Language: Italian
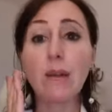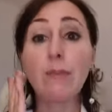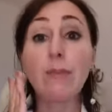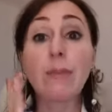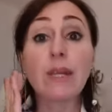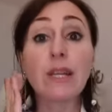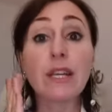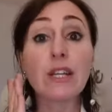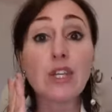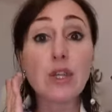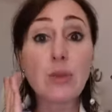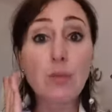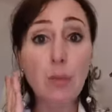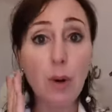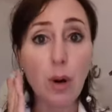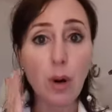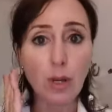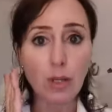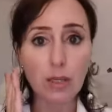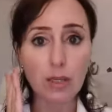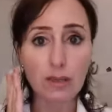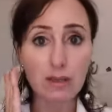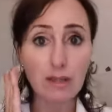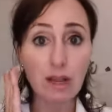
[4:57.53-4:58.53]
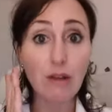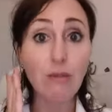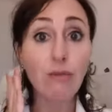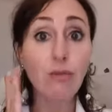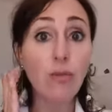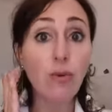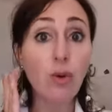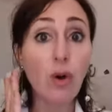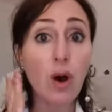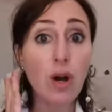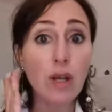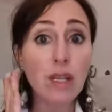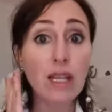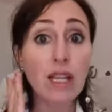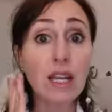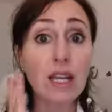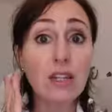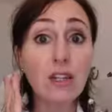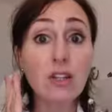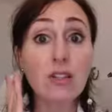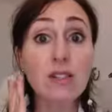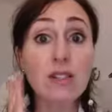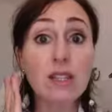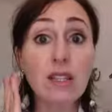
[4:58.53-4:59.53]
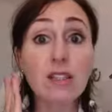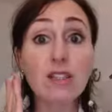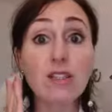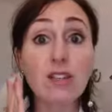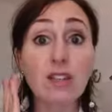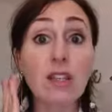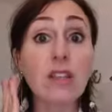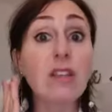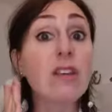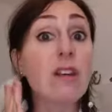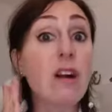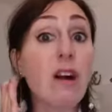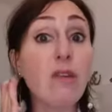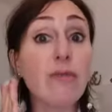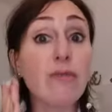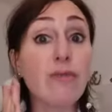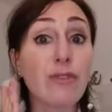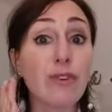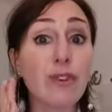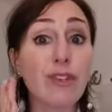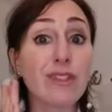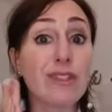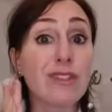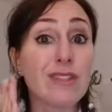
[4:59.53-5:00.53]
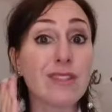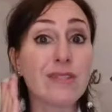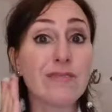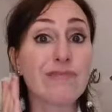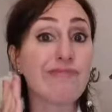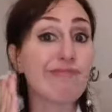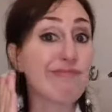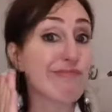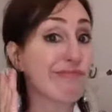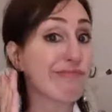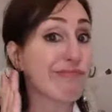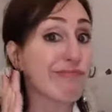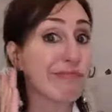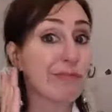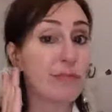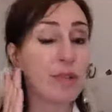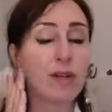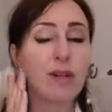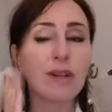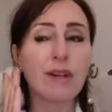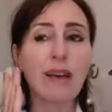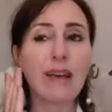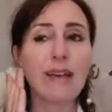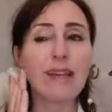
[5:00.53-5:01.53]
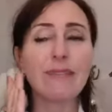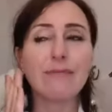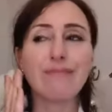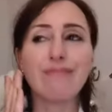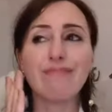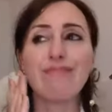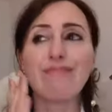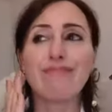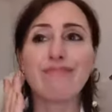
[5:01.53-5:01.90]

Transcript: perché ci porta fuori dalla nostra zona di comfort, ok?